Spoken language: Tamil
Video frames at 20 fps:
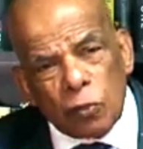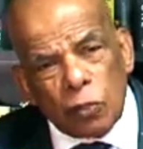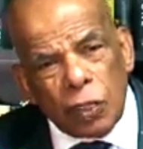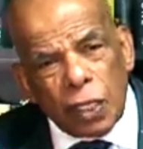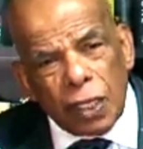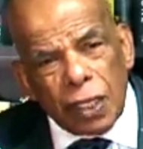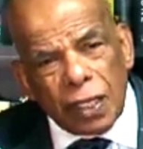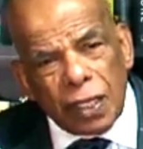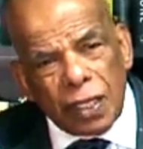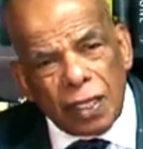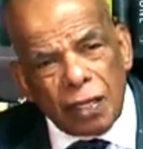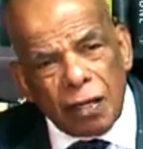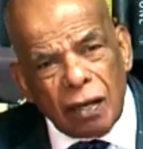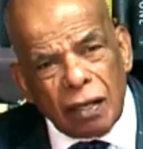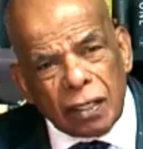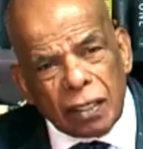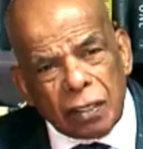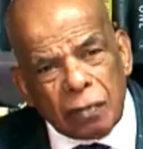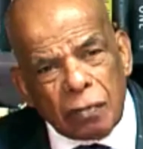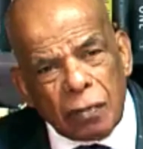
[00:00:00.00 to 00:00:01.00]
உலக
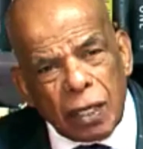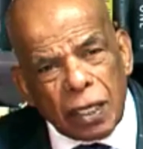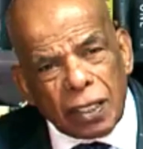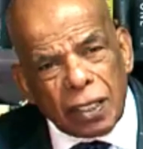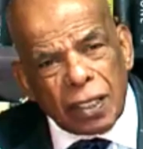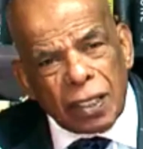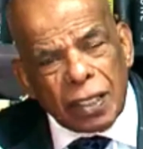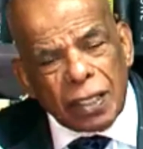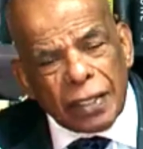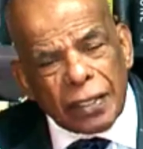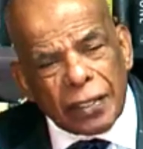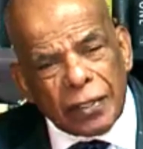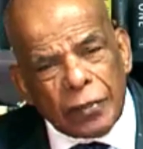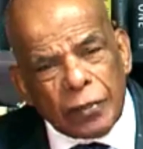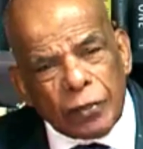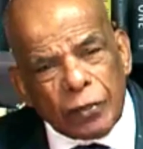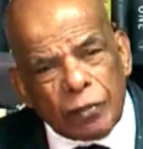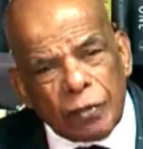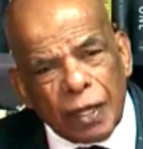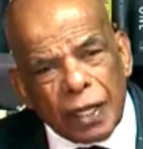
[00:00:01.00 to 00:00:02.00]
நாட்டு மக்களுக்கு
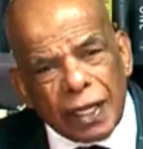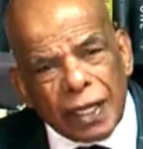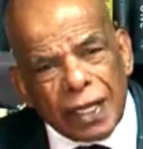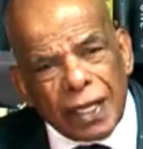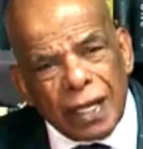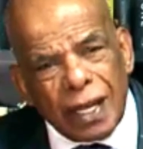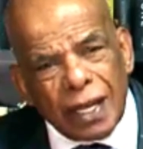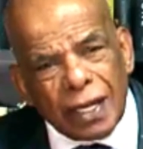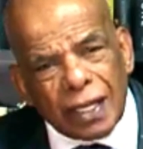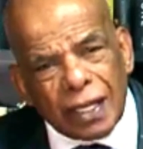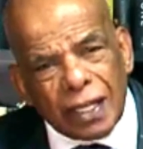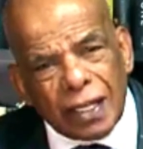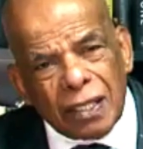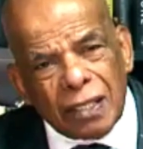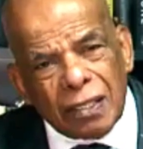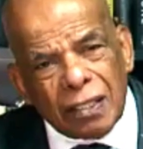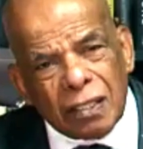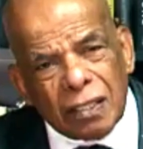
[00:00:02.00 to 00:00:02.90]
ஒரு வகையான